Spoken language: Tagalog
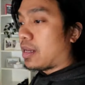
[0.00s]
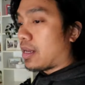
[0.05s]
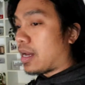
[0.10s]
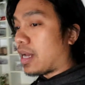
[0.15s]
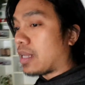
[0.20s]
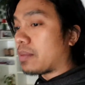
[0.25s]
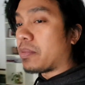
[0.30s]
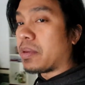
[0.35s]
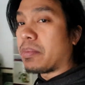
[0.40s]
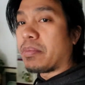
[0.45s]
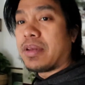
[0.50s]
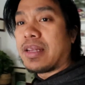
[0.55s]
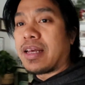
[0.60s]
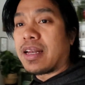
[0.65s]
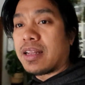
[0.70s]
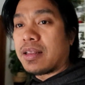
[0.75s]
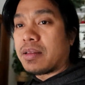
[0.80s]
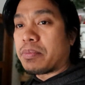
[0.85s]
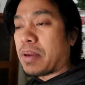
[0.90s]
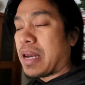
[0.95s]
At bibila
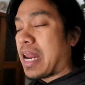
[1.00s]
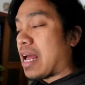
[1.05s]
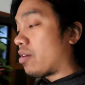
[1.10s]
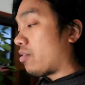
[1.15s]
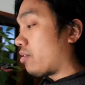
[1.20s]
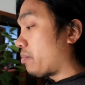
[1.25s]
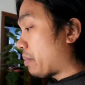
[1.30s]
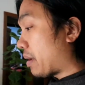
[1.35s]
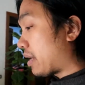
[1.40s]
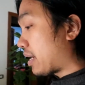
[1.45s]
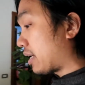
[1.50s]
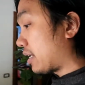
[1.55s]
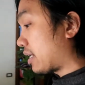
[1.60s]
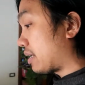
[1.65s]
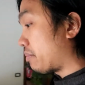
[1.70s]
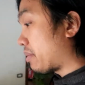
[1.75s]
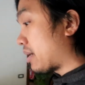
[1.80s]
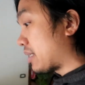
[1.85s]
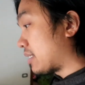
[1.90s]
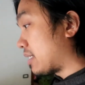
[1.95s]
rin pala ako para
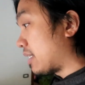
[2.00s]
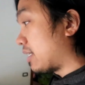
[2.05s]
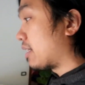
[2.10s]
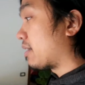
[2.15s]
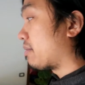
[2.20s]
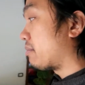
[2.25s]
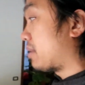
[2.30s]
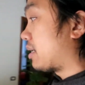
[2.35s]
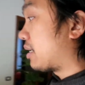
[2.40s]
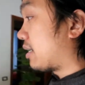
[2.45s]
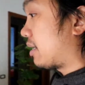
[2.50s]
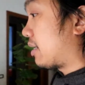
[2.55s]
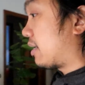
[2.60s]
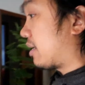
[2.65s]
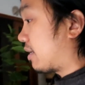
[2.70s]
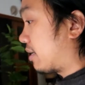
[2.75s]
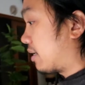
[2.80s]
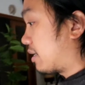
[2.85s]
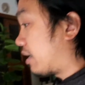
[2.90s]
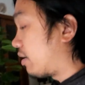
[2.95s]
kinabasti Basti ng mga,
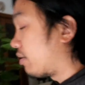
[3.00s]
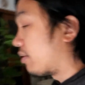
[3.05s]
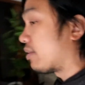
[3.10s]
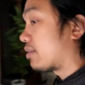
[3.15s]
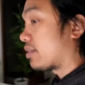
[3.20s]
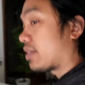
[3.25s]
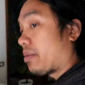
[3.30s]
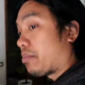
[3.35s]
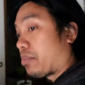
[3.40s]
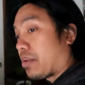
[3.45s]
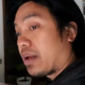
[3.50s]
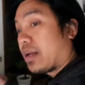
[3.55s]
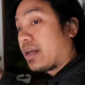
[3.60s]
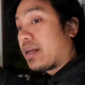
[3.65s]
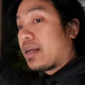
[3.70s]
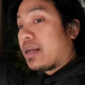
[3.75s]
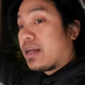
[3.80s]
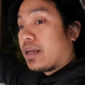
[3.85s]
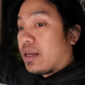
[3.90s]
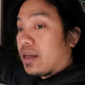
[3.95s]
ano, syempre,
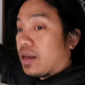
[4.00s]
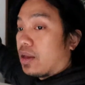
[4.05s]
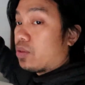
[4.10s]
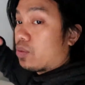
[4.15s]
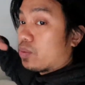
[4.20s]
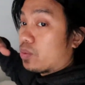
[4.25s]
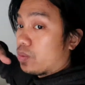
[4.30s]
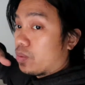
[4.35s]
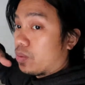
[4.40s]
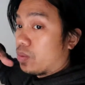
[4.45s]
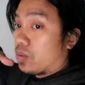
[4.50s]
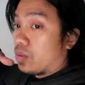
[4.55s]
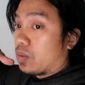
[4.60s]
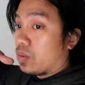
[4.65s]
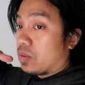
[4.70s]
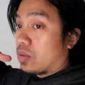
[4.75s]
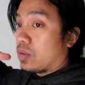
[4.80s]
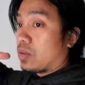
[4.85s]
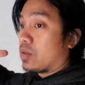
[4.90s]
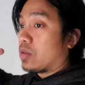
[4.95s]
nung
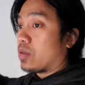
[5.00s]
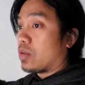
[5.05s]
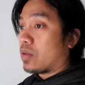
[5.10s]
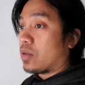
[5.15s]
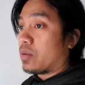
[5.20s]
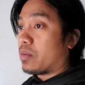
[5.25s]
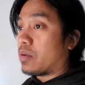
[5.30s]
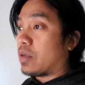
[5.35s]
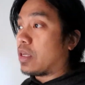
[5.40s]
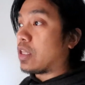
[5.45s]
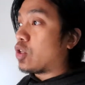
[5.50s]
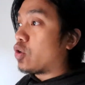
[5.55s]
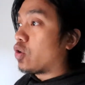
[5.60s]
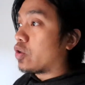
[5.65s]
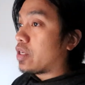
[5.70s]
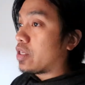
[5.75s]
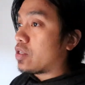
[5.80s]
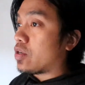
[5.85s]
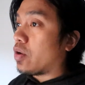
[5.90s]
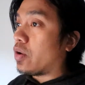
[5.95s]
itlog
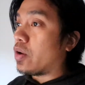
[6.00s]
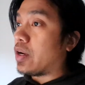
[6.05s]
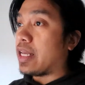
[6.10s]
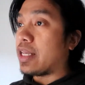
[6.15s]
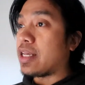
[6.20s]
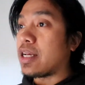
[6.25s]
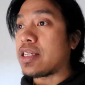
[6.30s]
na chocolate.